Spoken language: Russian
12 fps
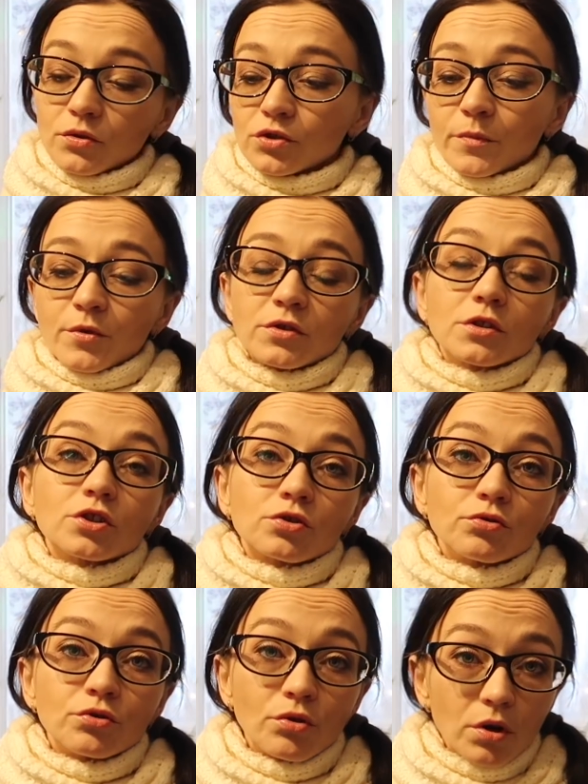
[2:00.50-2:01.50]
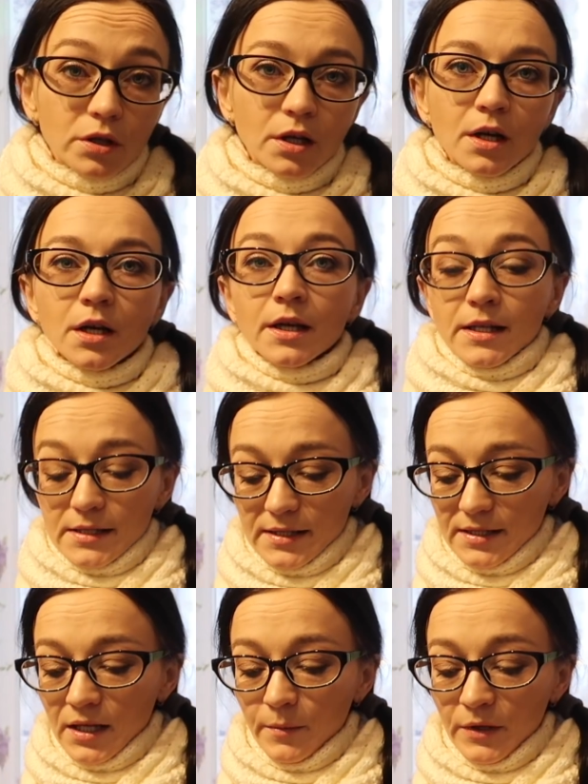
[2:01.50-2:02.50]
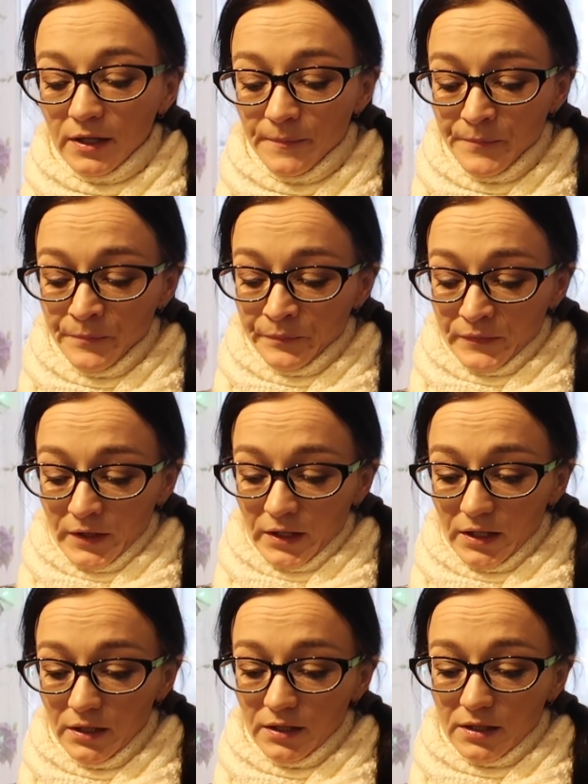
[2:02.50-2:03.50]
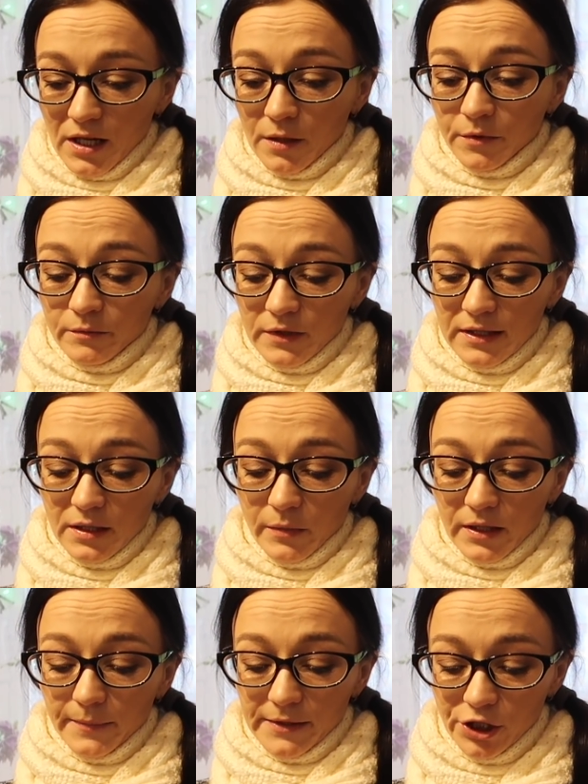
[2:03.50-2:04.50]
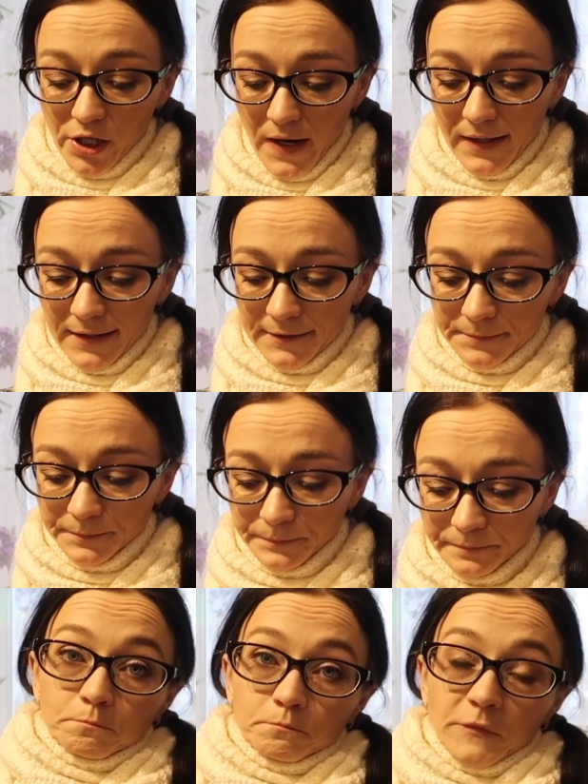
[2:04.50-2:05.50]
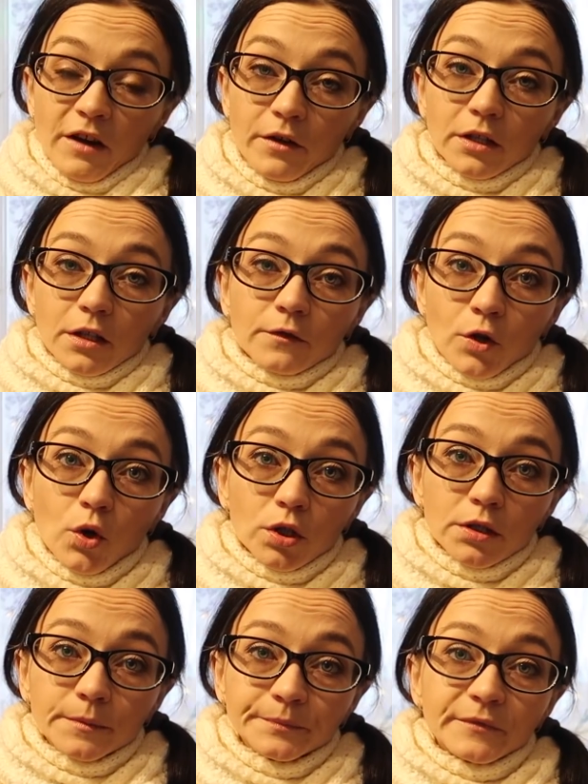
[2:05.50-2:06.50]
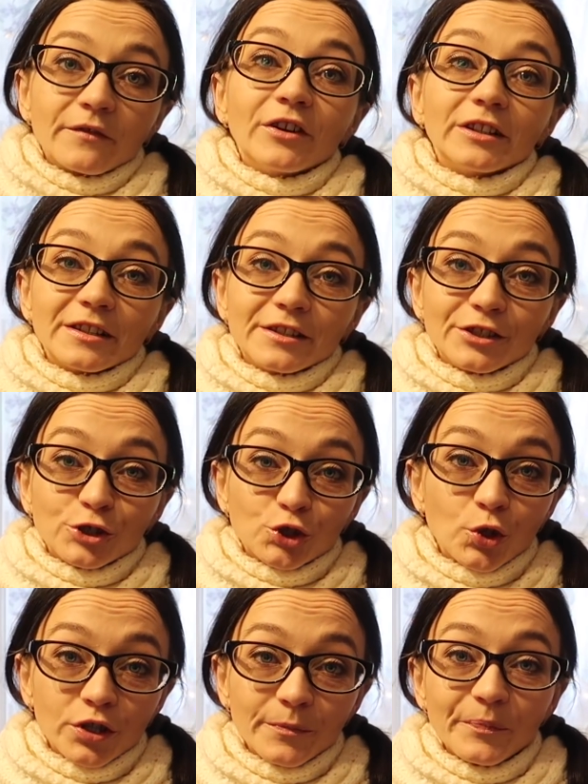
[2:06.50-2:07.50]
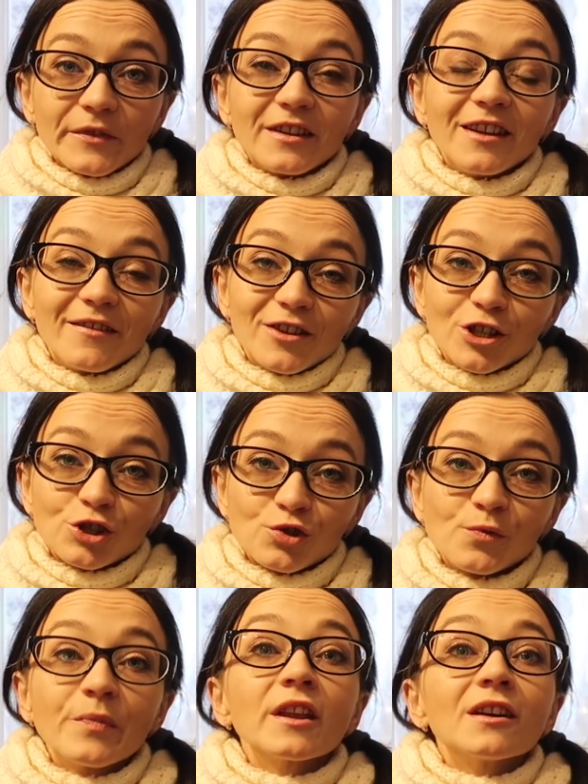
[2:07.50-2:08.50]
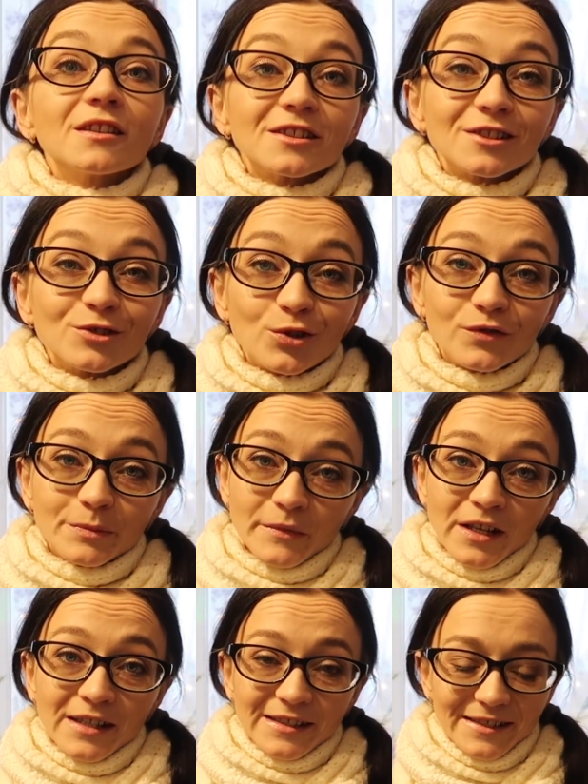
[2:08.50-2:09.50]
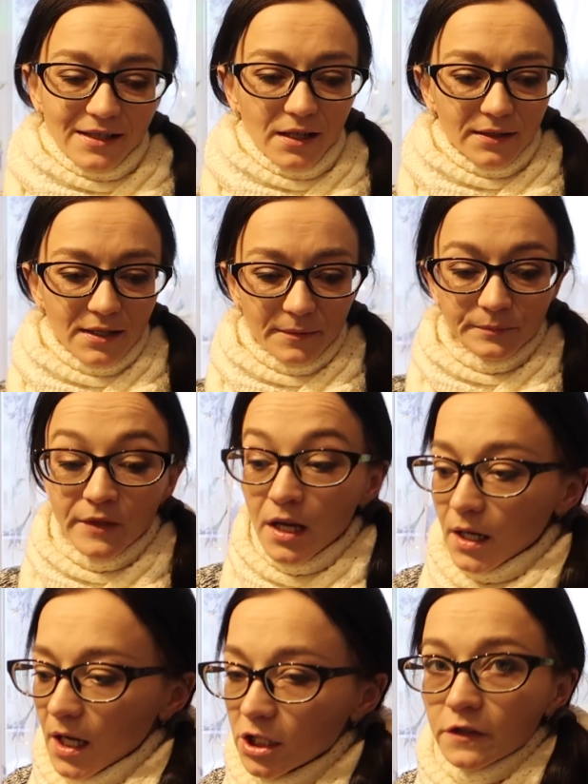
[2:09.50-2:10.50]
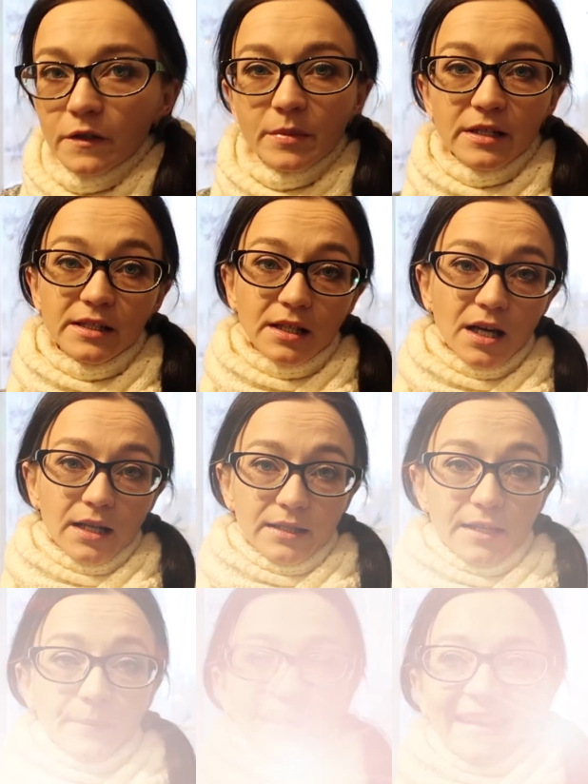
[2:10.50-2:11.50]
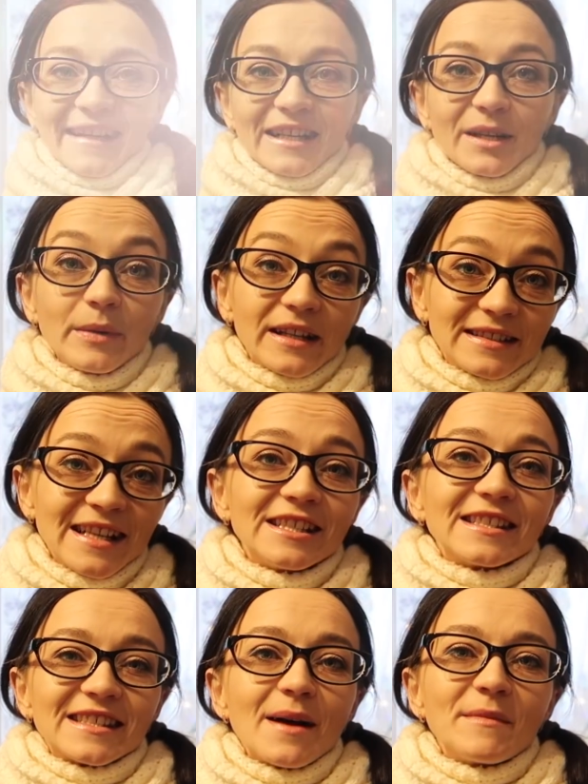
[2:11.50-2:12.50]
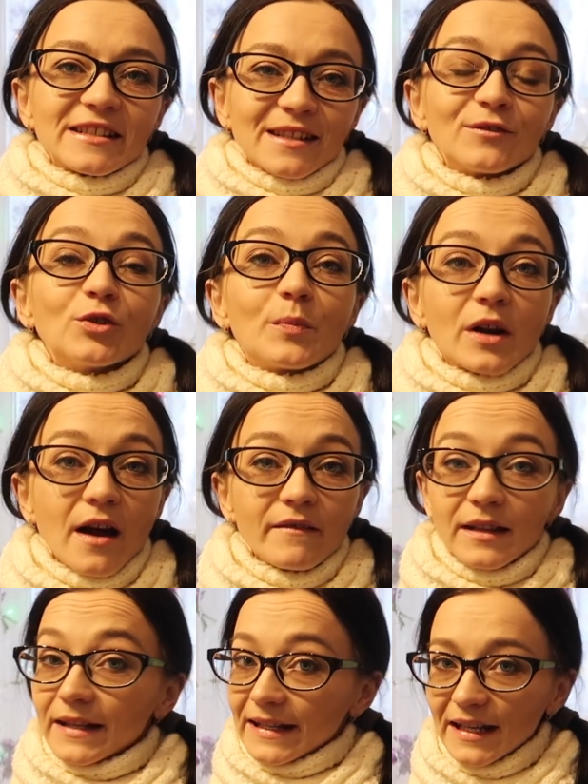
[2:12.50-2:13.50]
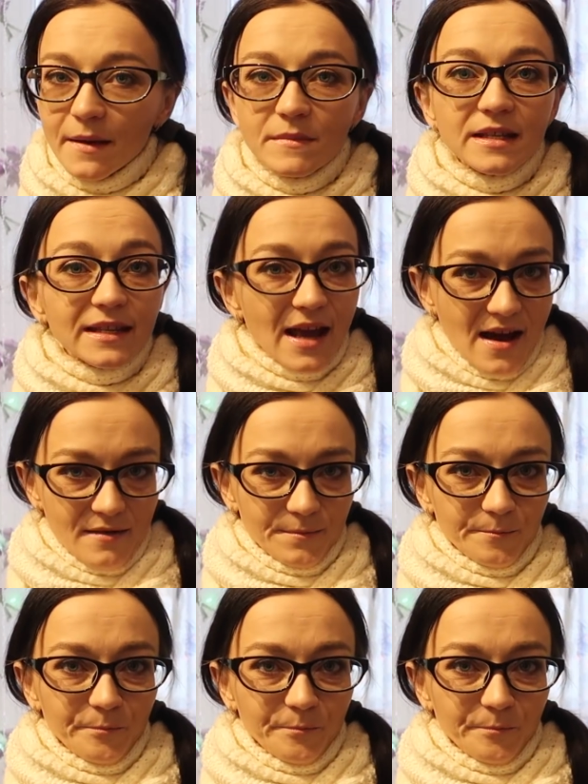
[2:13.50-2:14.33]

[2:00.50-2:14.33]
он уже просто жует стебель. И как бы мне не было печально, в этот год, в этот сезон я вхожу с новым секатором. Как же выбрать секатор? Ребят, знаете, самое основное правило для меня